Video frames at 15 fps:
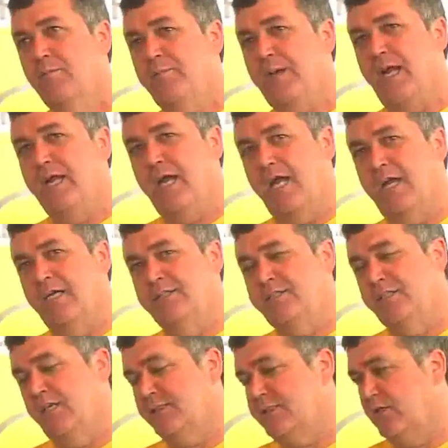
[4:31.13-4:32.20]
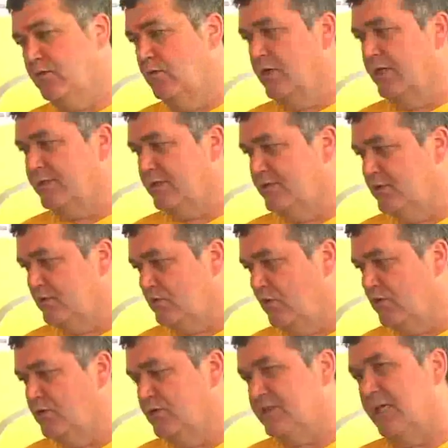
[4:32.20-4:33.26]
para garantir a segurança de
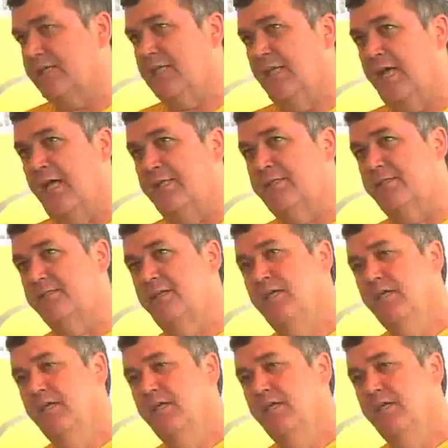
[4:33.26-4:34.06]
todos os atletas,